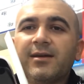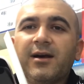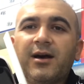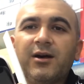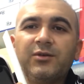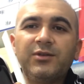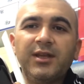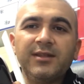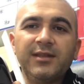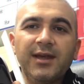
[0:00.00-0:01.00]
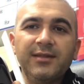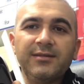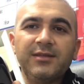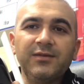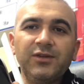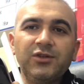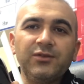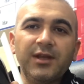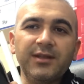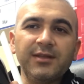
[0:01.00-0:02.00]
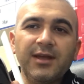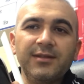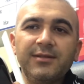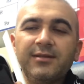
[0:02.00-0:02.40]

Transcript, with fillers: ağ üzerinden, switch üzerinden